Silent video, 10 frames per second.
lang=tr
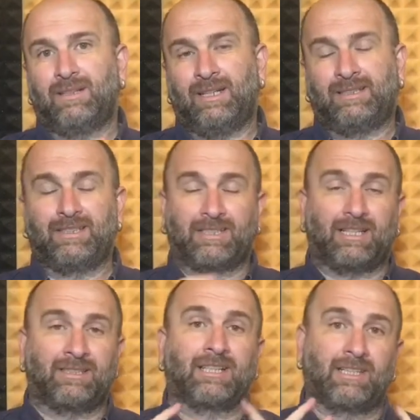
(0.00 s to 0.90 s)
etkisi
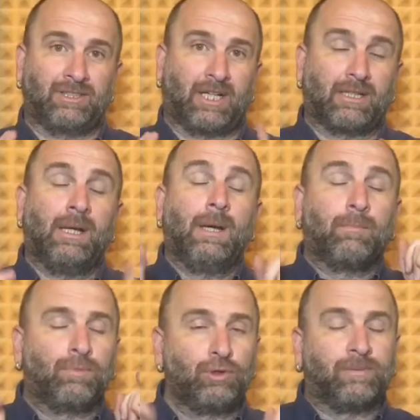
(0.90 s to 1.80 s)
altında kalacak.
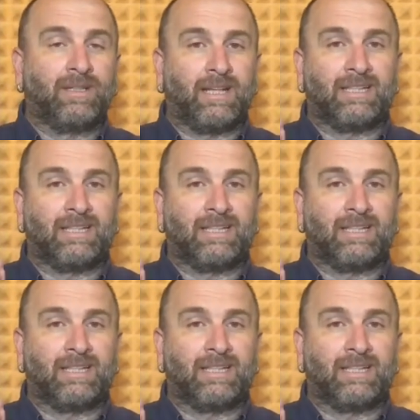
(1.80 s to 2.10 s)
Bu cümlenin